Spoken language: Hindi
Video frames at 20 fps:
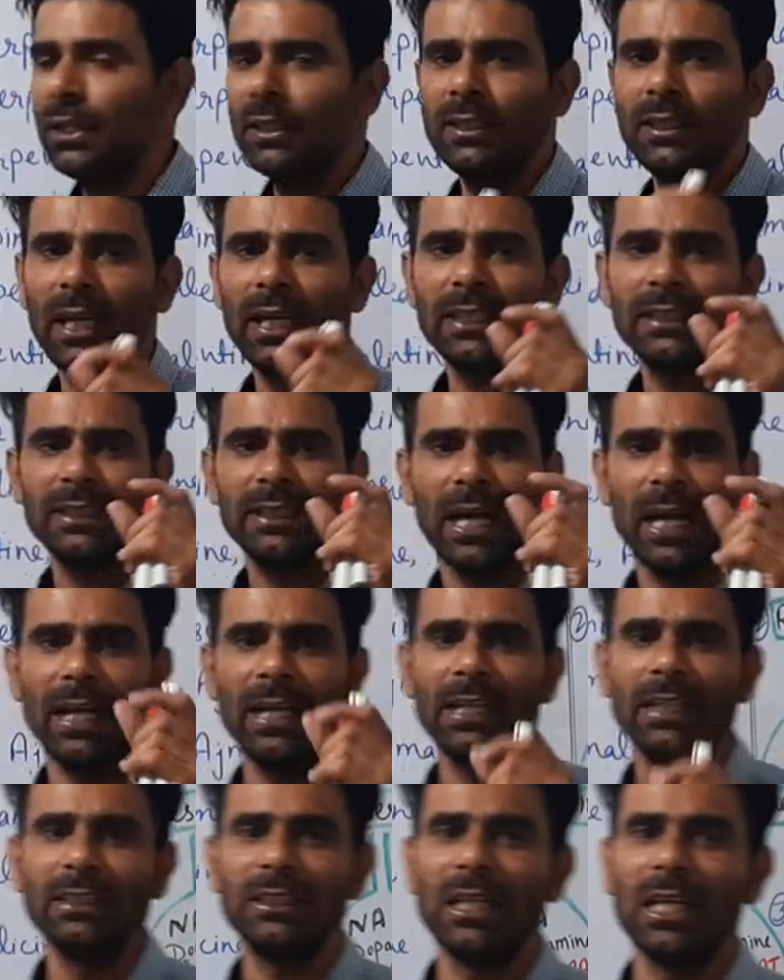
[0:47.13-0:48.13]
ये एक
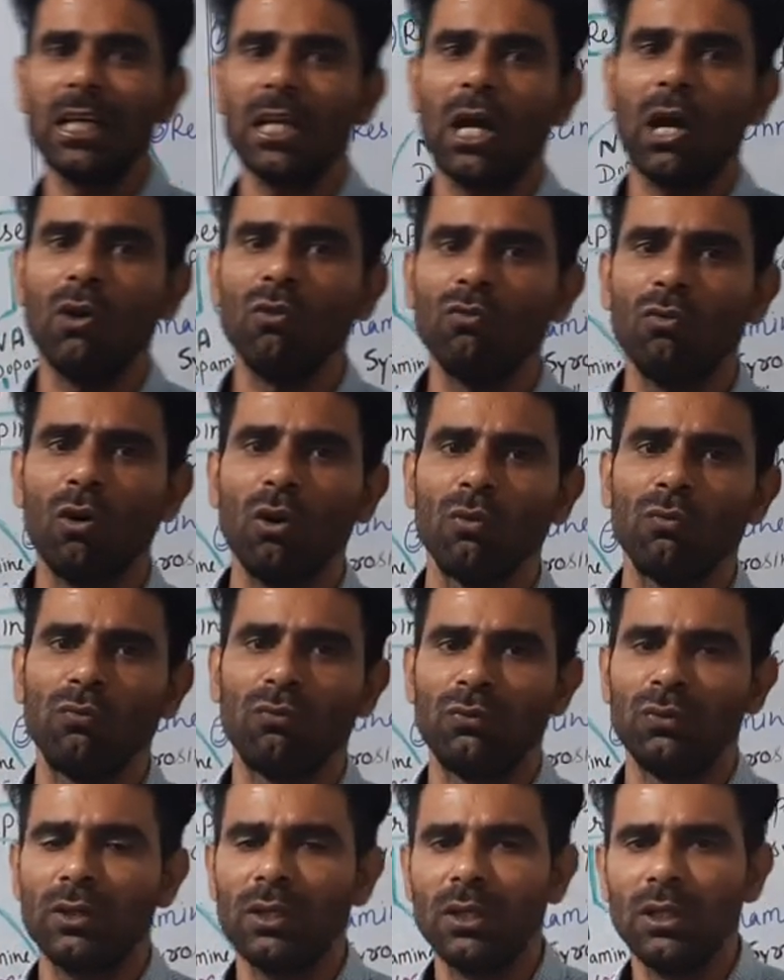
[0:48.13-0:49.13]
साइंटिस्ट है राव
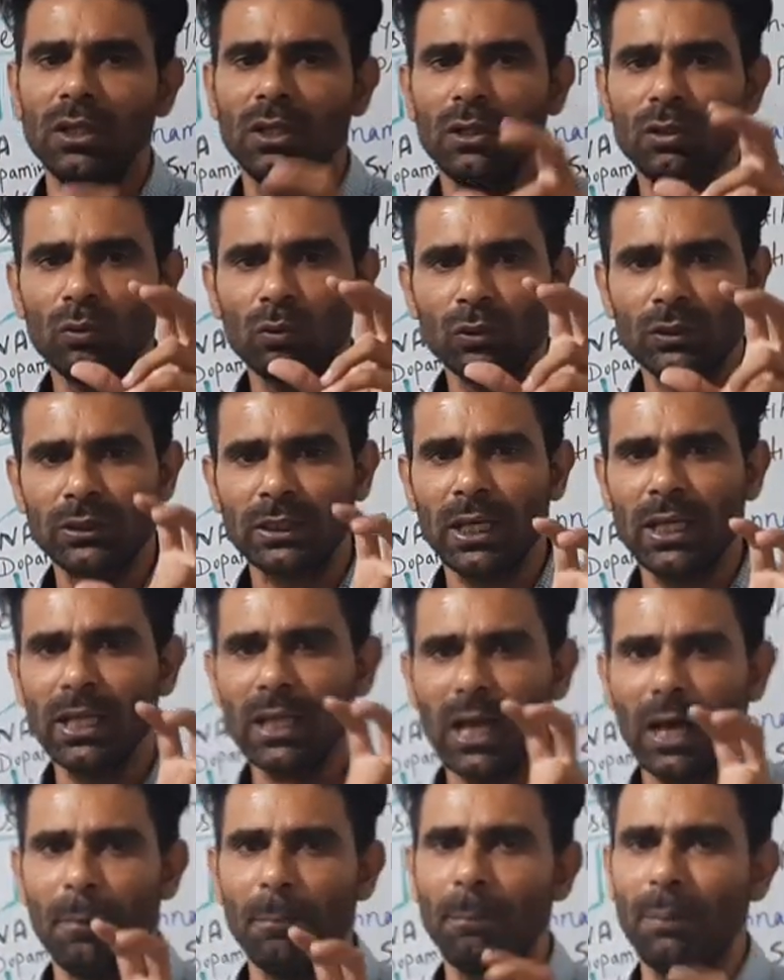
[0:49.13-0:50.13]
वोल्फ उसके
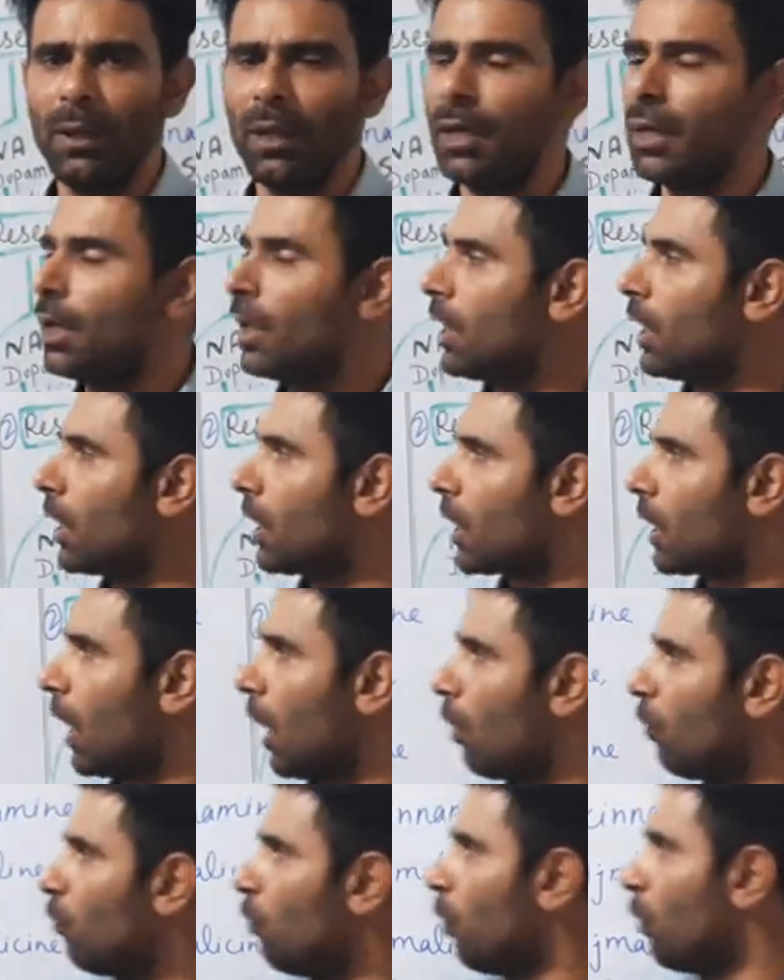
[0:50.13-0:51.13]
नाम पे
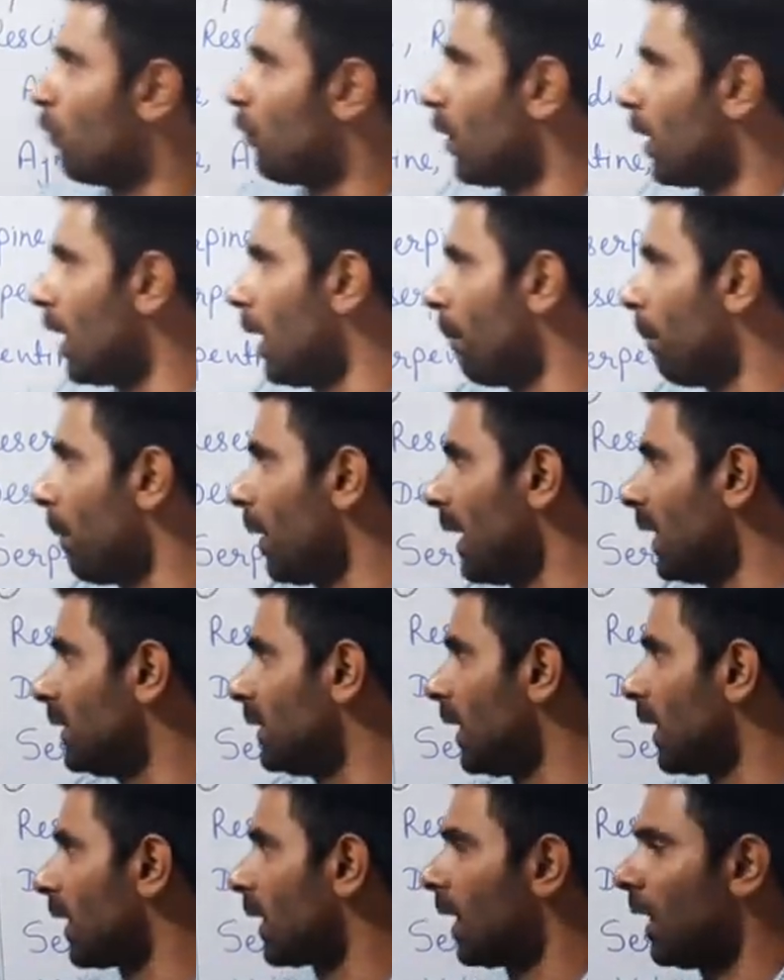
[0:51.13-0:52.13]
राव वोल्फिया नाम पड़ा है
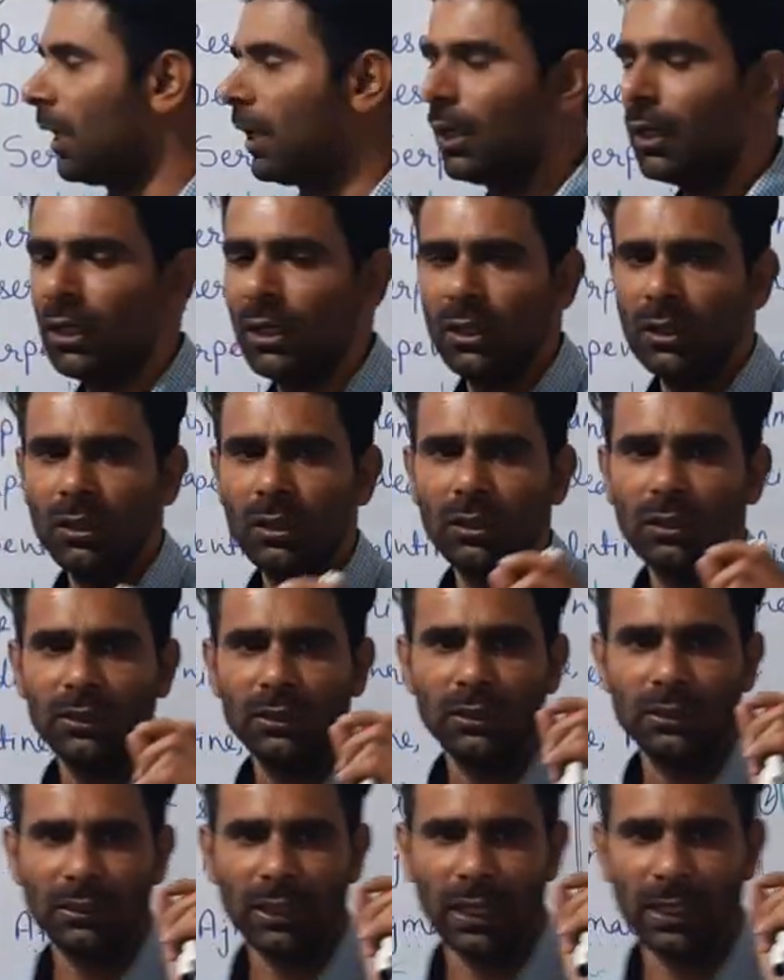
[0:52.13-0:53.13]
ड्रग का
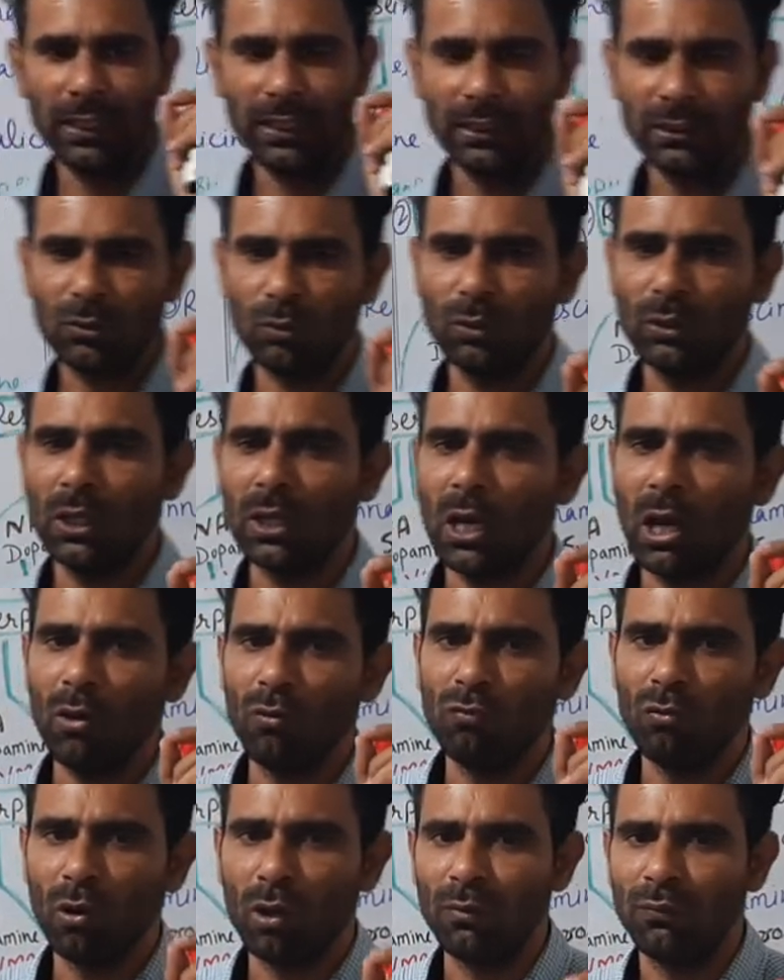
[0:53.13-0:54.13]
साइंटिस्ट कौन था राव
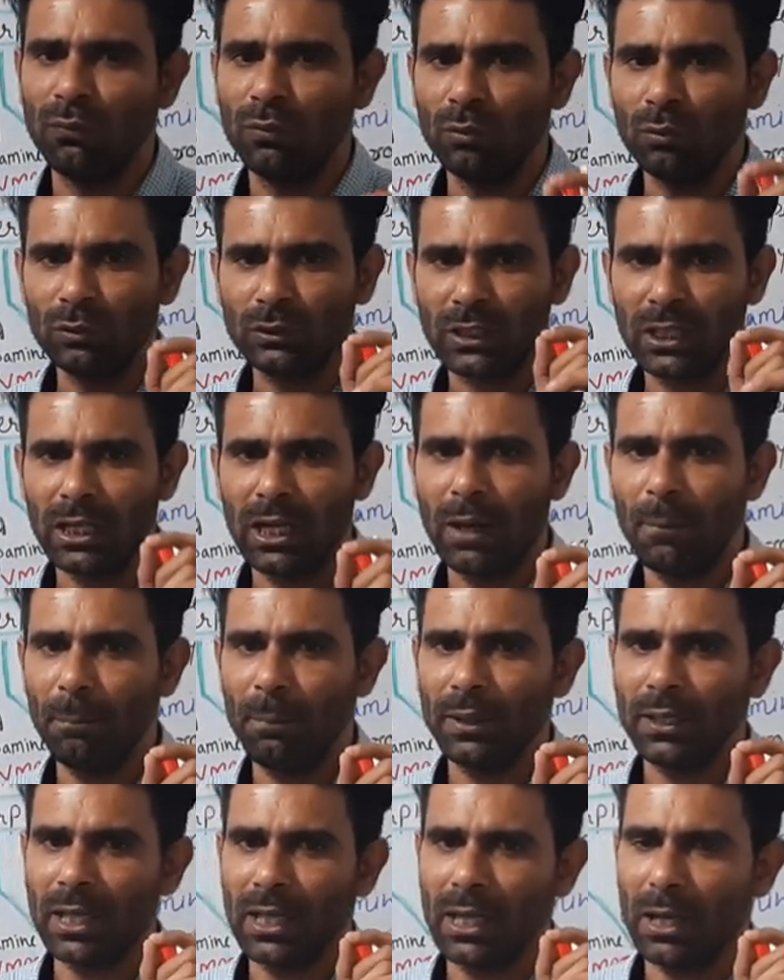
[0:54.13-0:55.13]
वोल्फ उसके नाम पे
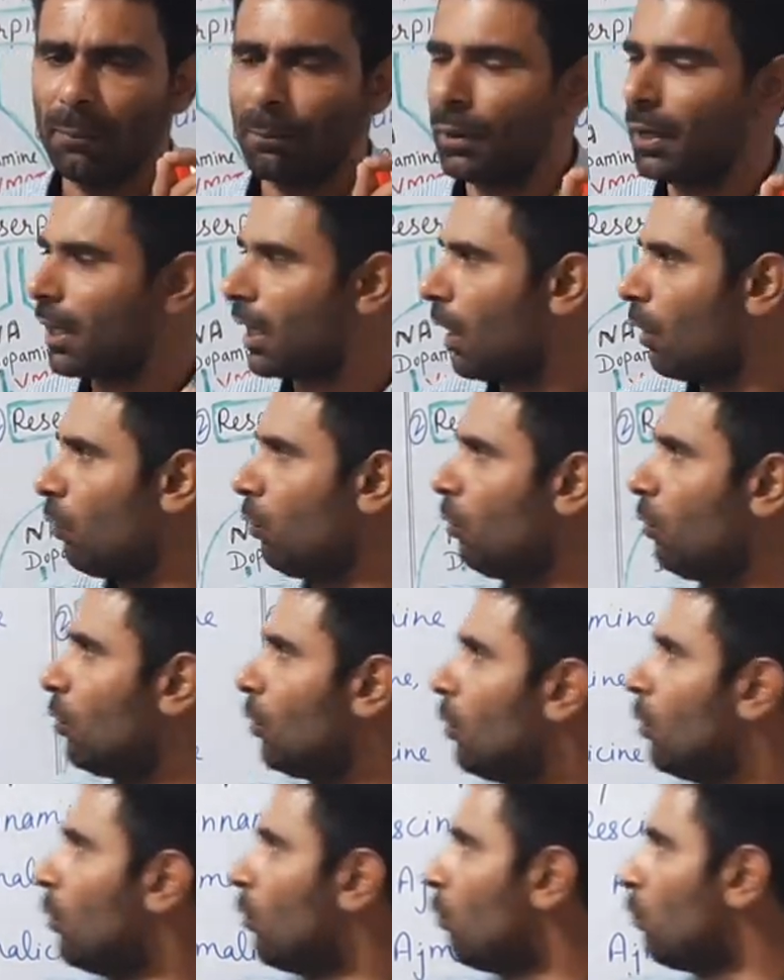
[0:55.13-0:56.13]
क्या नाम पड़ा राव
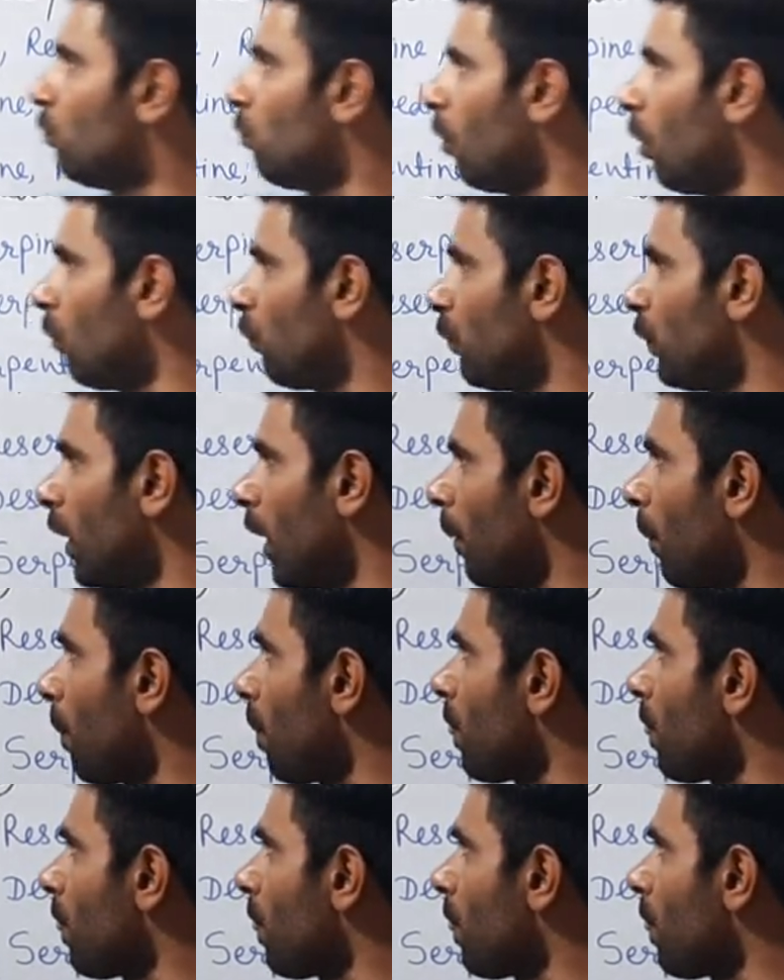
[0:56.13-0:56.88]
वोल्फिया